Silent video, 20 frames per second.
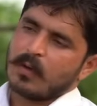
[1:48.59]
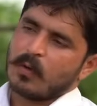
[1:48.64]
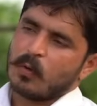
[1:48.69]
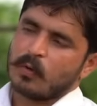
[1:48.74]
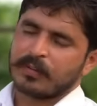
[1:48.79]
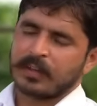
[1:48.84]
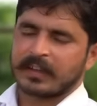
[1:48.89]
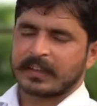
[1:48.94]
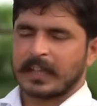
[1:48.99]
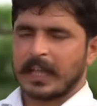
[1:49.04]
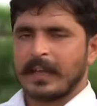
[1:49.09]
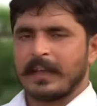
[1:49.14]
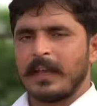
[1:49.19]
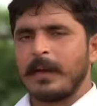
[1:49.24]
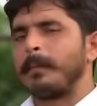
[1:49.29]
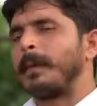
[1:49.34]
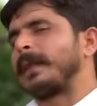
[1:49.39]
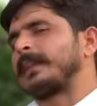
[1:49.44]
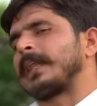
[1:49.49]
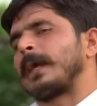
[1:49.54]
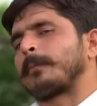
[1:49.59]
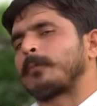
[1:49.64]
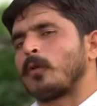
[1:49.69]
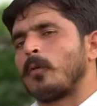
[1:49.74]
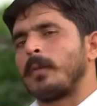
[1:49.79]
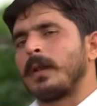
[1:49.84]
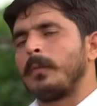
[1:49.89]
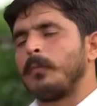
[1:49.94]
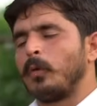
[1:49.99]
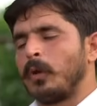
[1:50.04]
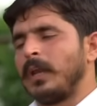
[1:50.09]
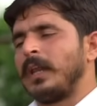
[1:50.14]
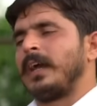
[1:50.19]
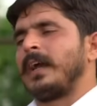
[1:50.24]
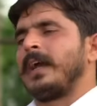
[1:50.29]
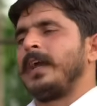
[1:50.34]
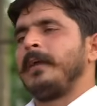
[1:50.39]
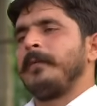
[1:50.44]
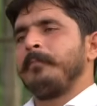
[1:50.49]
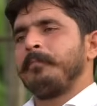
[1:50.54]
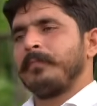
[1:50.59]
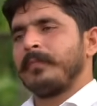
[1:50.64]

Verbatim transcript: हो सकता है ये बात आपको मेरी बुरी लगे